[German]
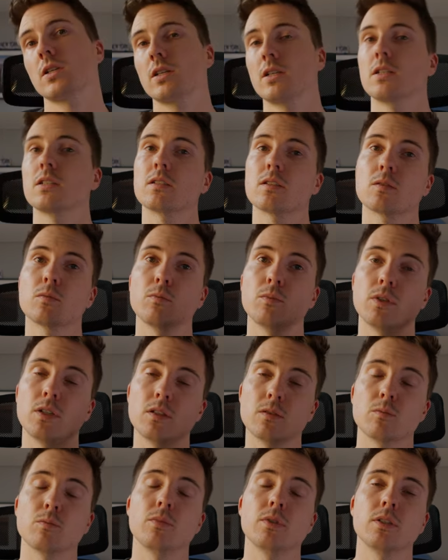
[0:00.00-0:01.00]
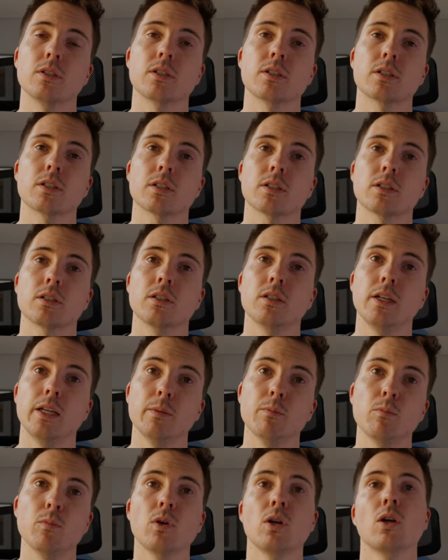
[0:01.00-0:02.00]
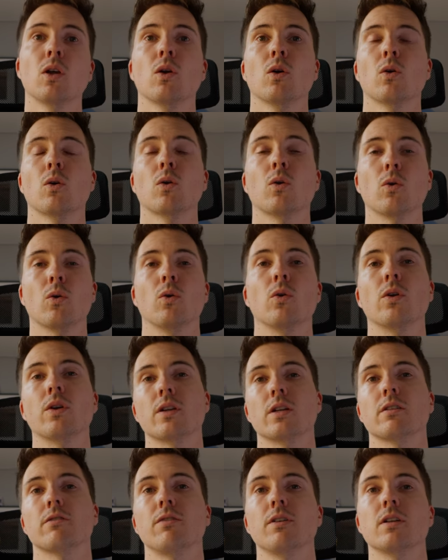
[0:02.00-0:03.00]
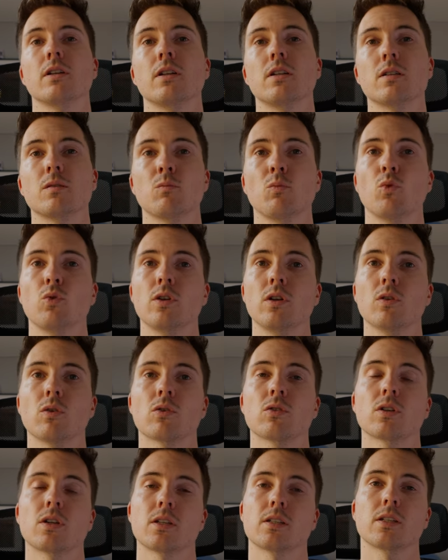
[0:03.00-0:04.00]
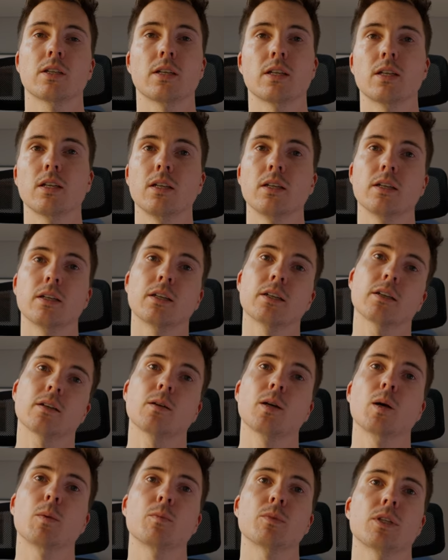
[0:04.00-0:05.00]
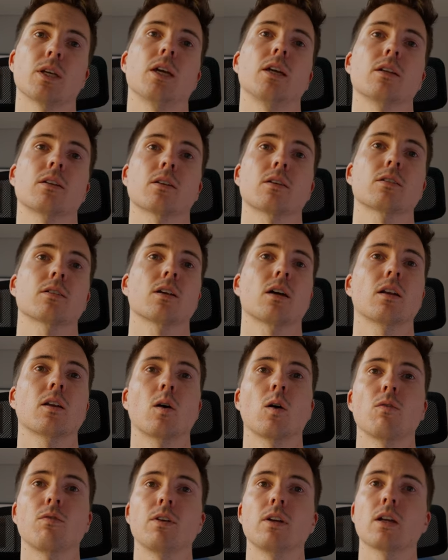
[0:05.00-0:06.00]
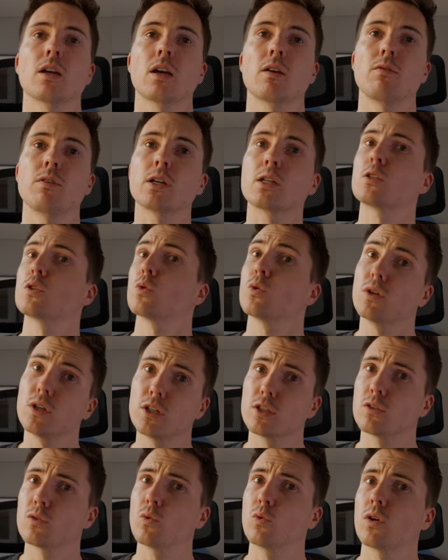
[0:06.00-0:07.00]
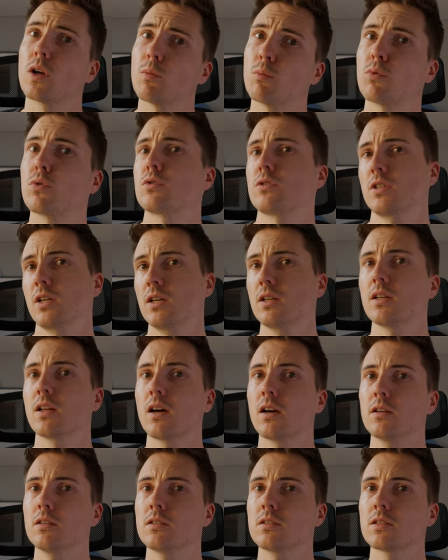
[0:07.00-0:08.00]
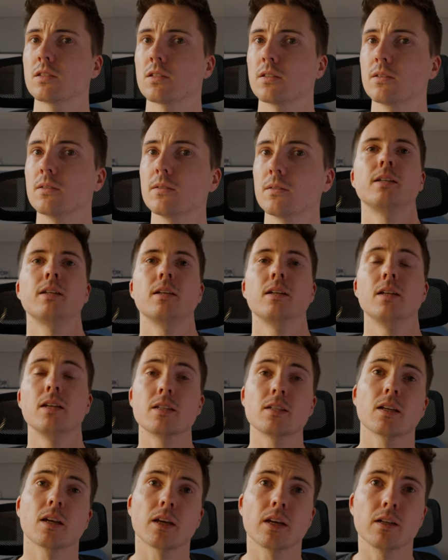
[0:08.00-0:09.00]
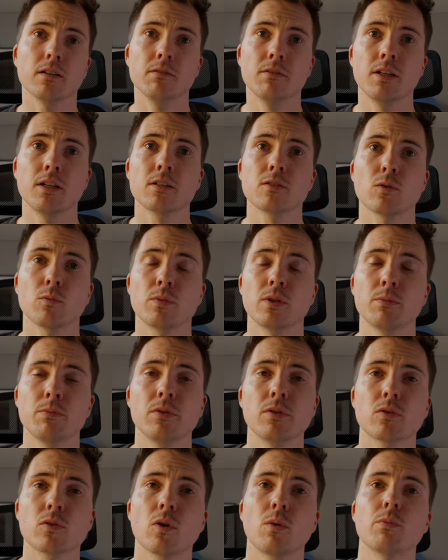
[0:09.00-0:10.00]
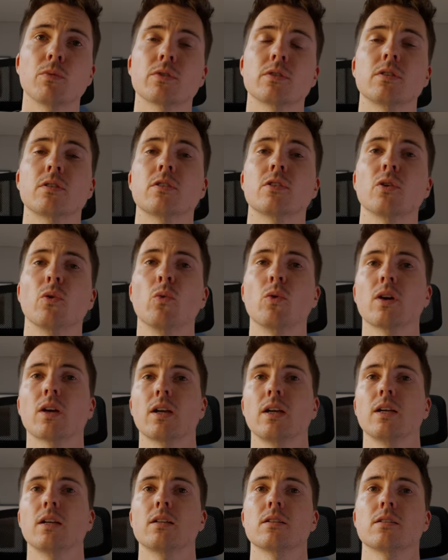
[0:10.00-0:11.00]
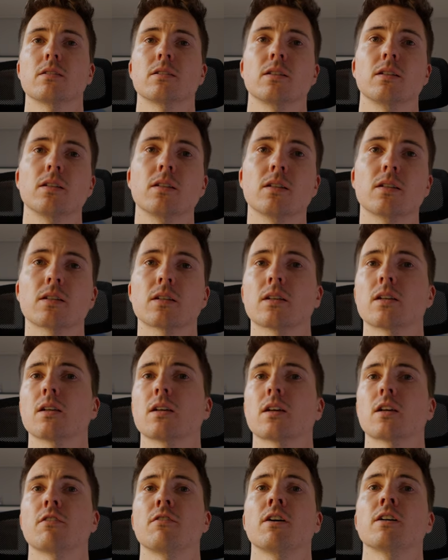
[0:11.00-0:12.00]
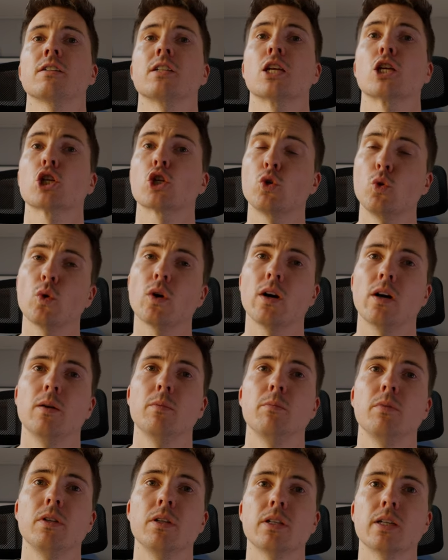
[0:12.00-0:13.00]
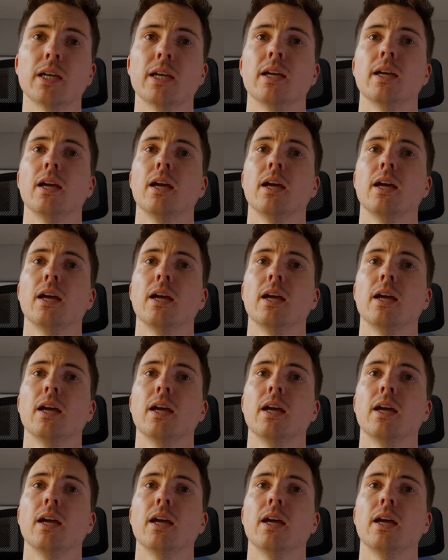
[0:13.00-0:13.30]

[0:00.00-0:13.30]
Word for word: ich dieses, mit diesem Bild äh, leben und ich finde diesen Moody Look tatsächlich ähm, sehr interessant, auch wenn die Reflexion nicht zu 100% da ist. Die nächste Regel, wenn es um die Bildkomposition geht, sind äh, quasi Störer im Bild.